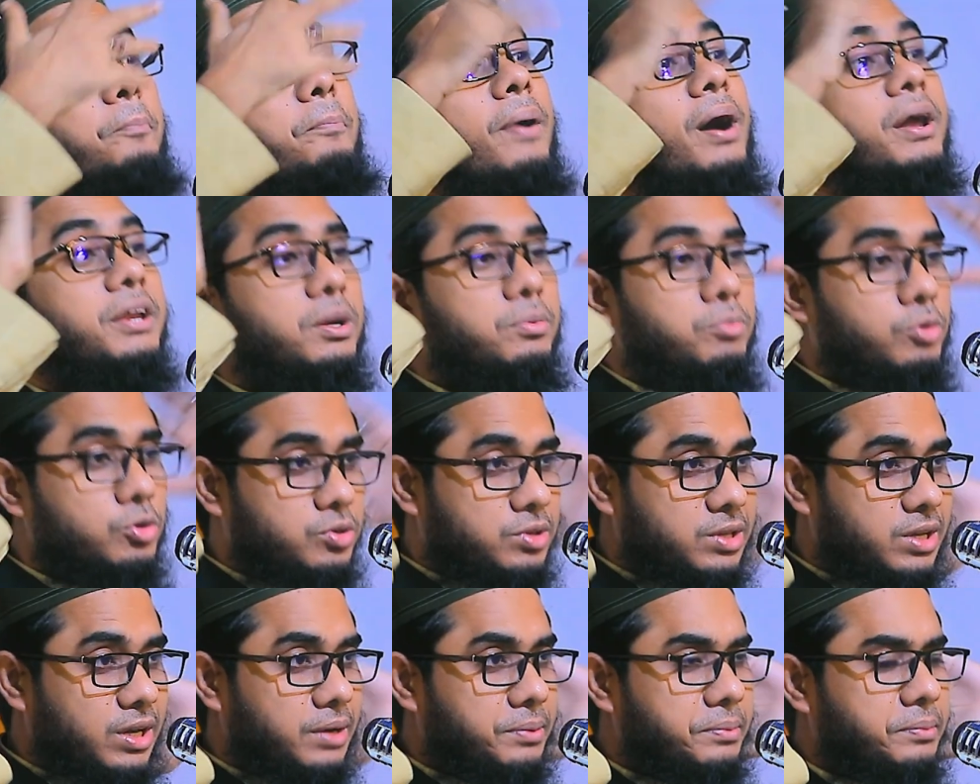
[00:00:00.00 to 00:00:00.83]
পানির
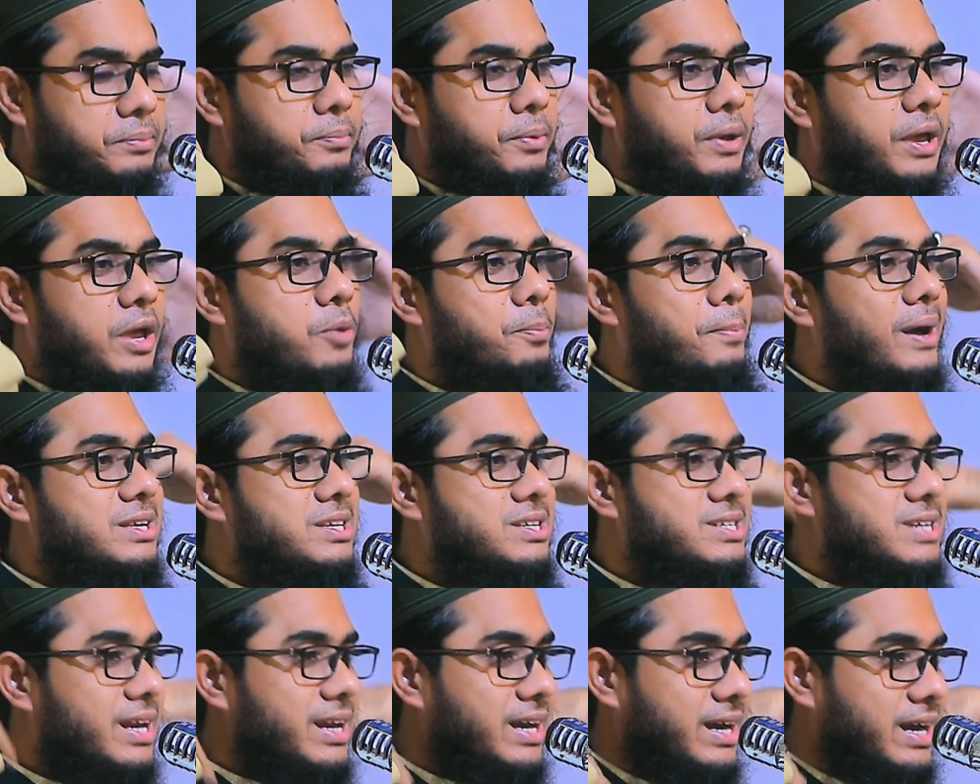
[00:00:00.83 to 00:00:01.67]
মধ্যে কেউ
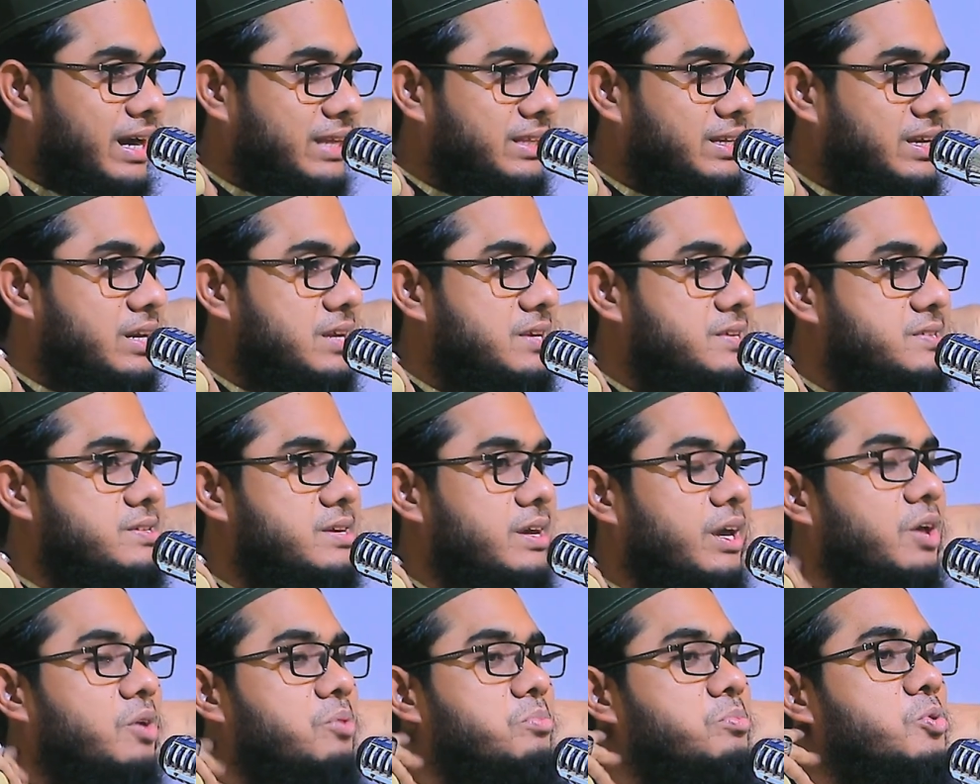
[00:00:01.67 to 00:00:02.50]
বাচ্চারে কাঁদে
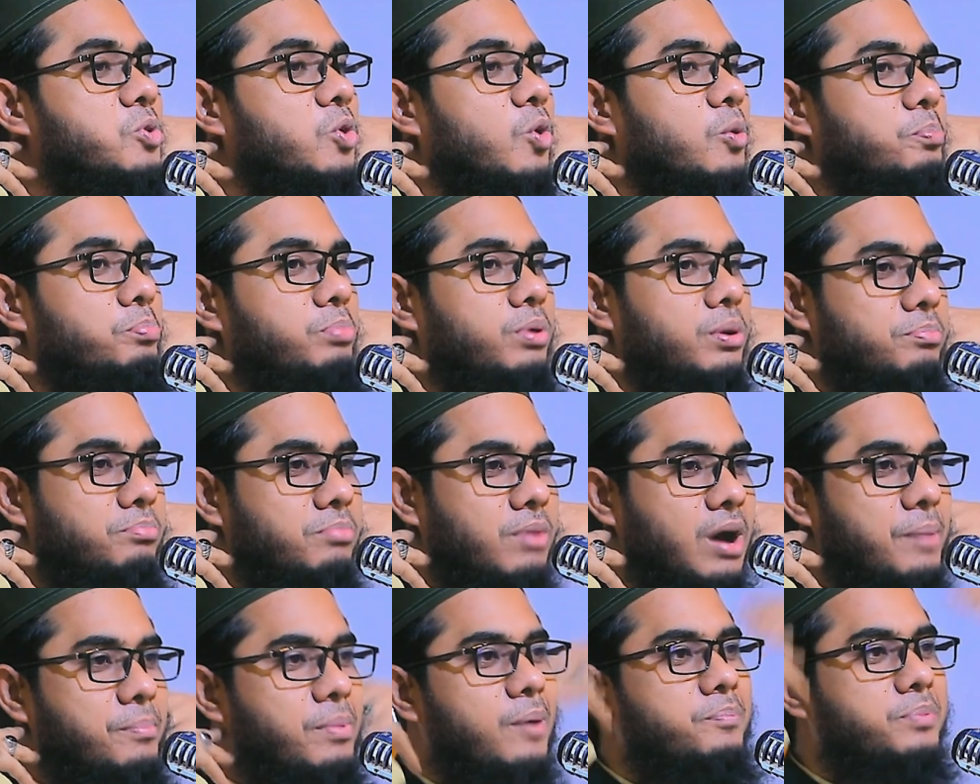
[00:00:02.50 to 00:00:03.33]
নিছে কেউ মুরব্বী
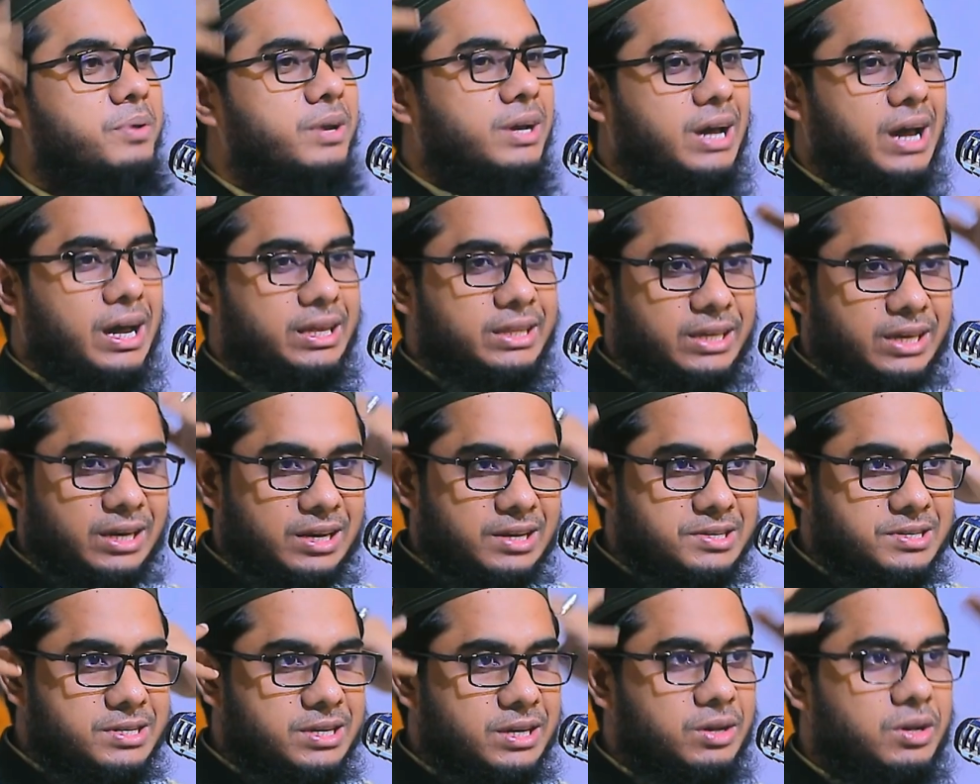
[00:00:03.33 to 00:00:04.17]
মা বাপরে কাঁদে
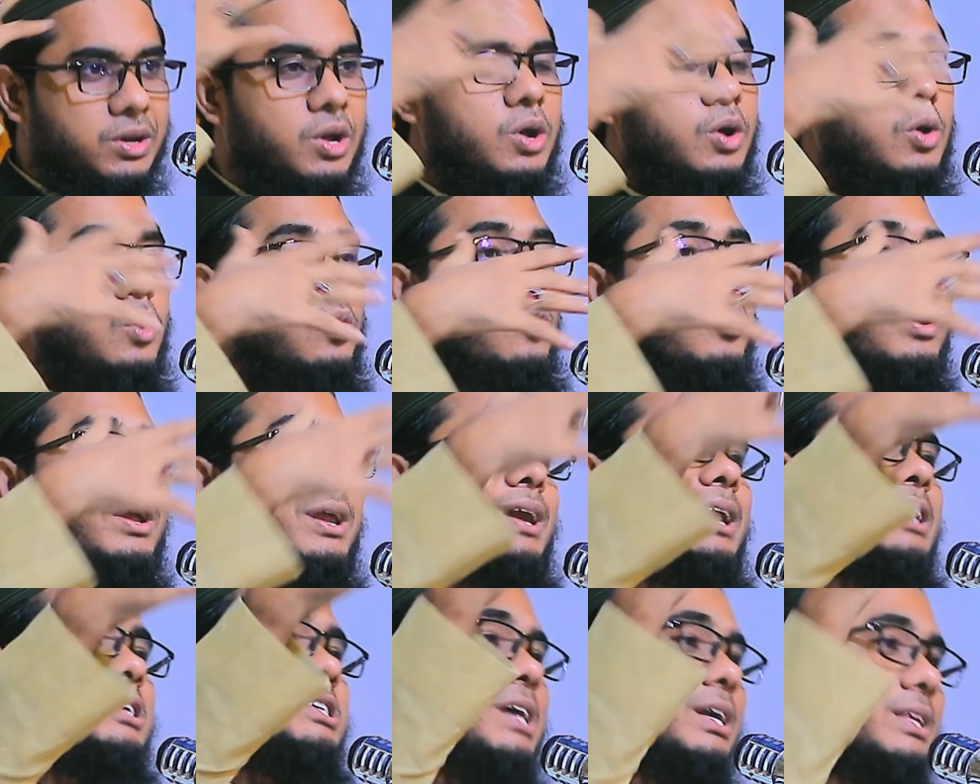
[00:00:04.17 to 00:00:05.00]
নিছে ওটা
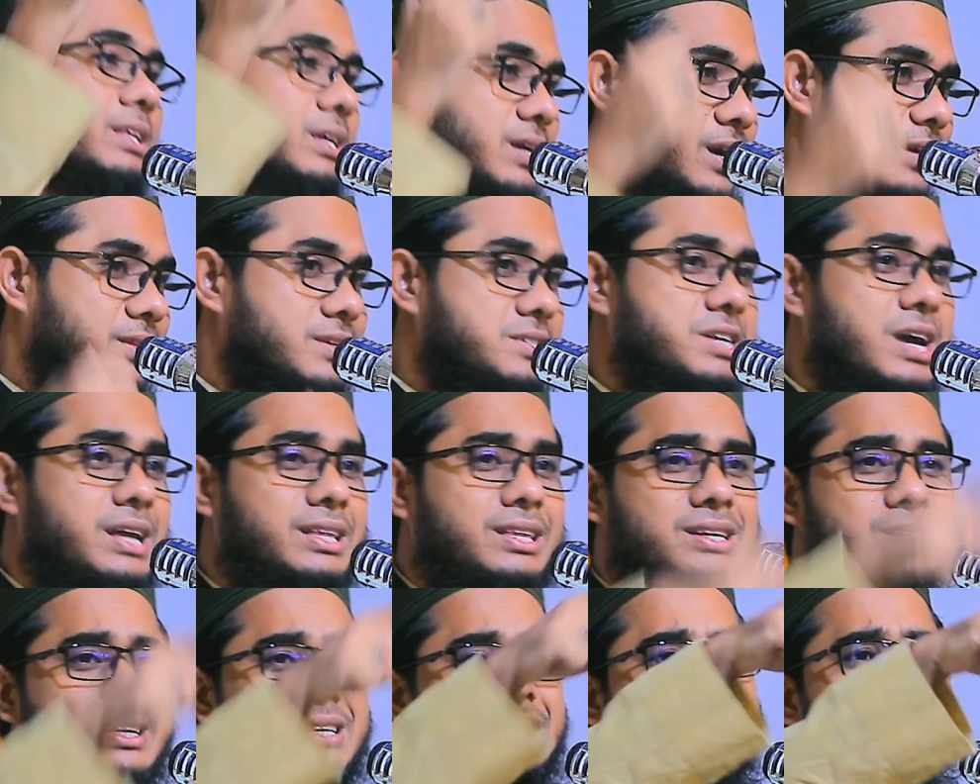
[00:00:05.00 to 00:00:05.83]
নিয়ে সাঁতার কাটতে
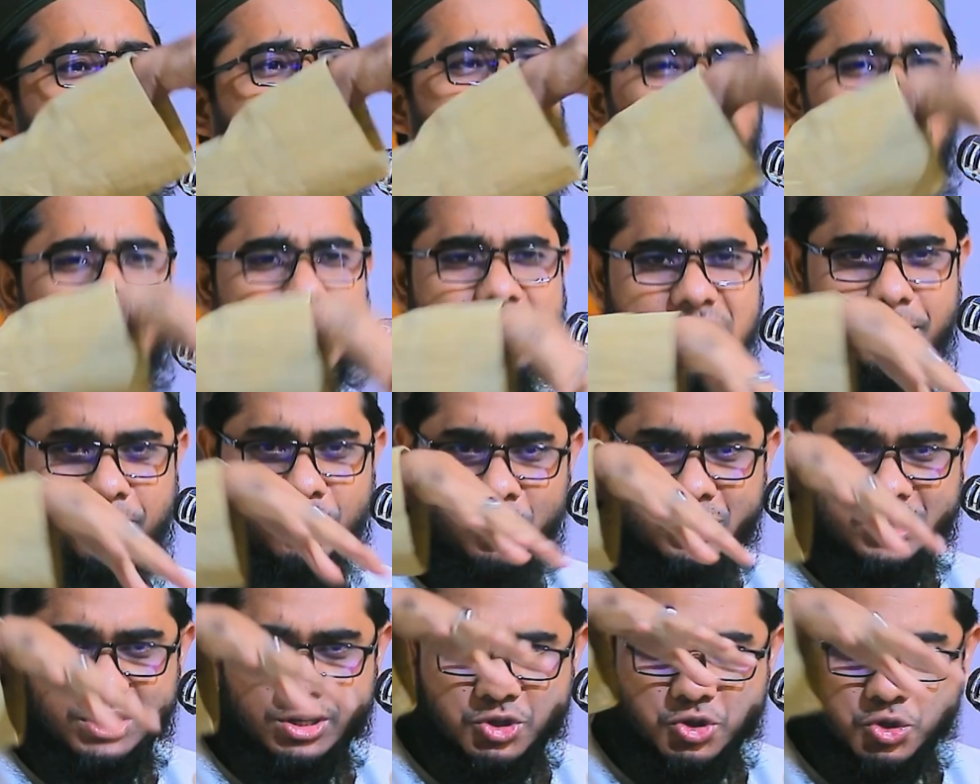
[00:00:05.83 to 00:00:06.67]
সাঁতার কেটে কই
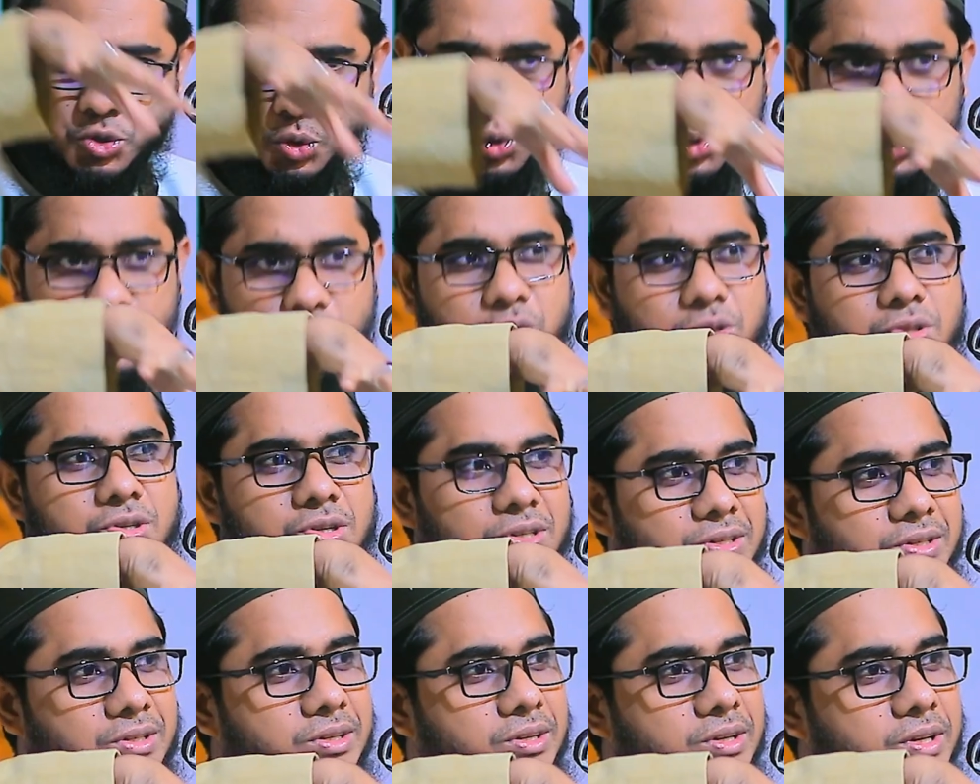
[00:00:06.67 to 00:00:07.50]
যাবে ওই যে স্রোত
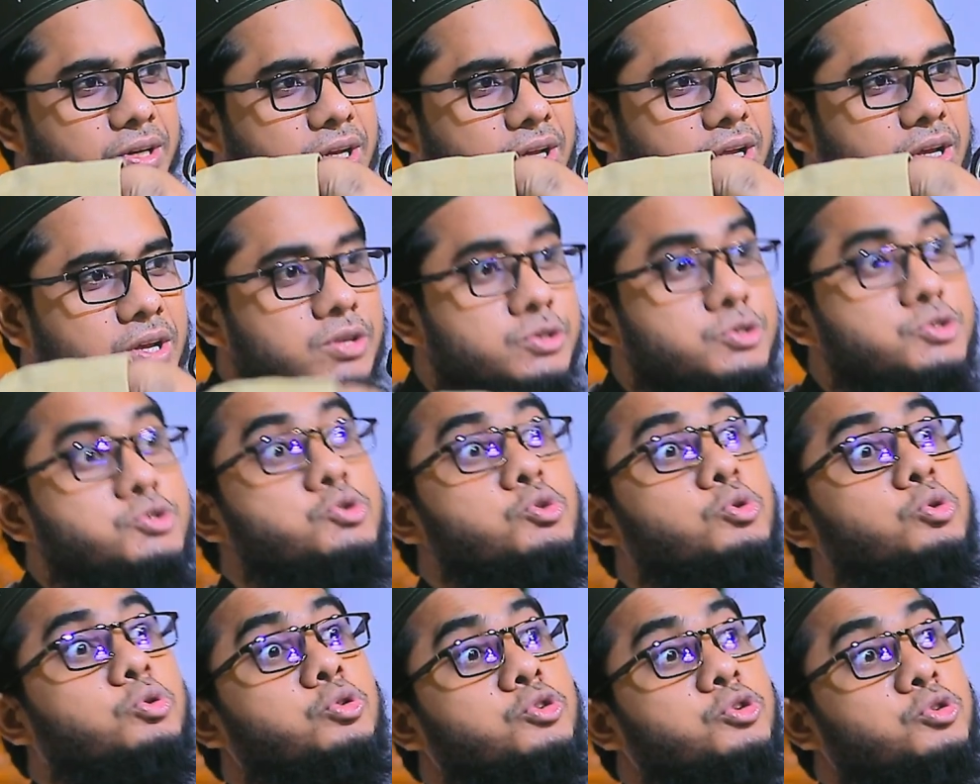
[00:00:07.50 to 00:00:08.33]

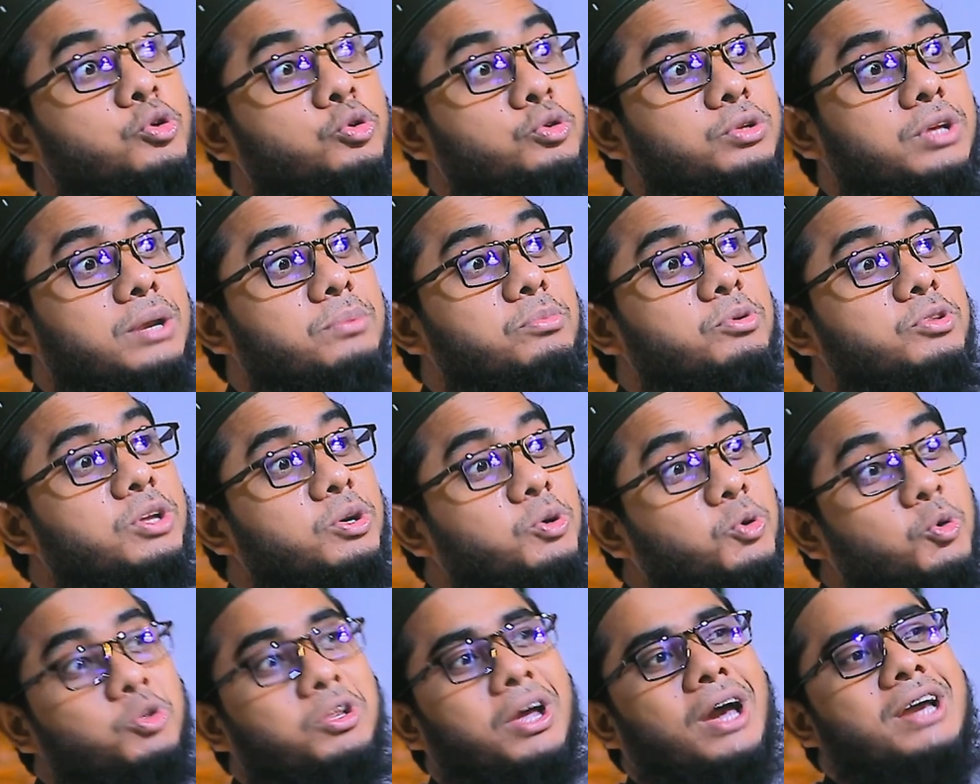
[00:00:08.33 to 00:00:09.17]
স্রোতের
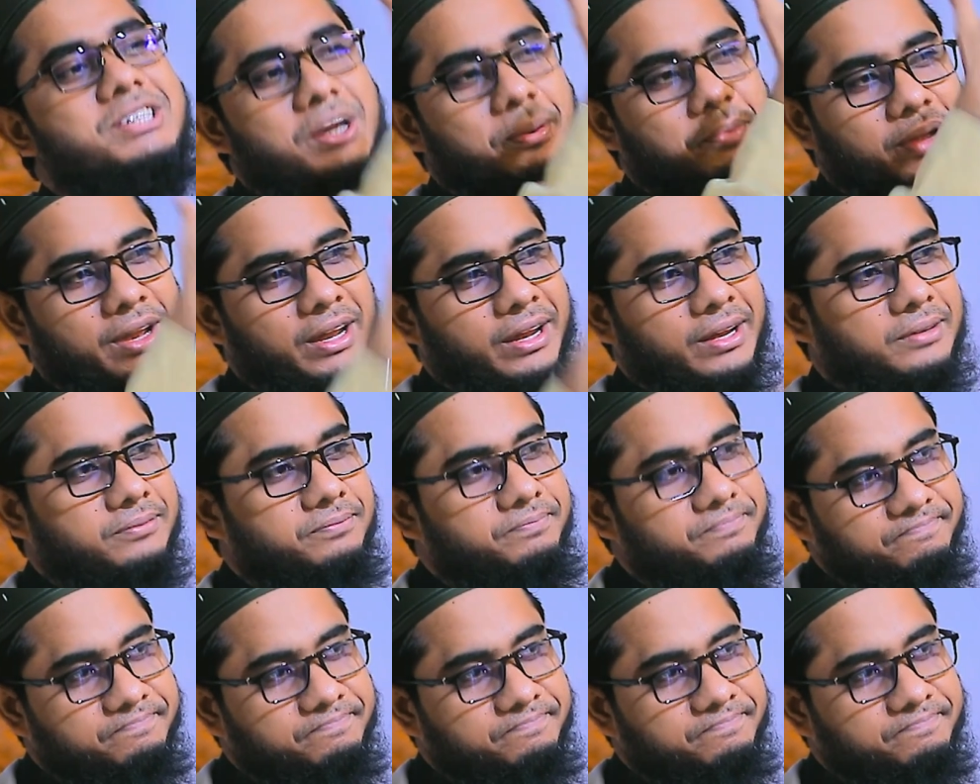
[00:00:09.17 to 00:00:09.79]
মধ্যে কোথায় যাবে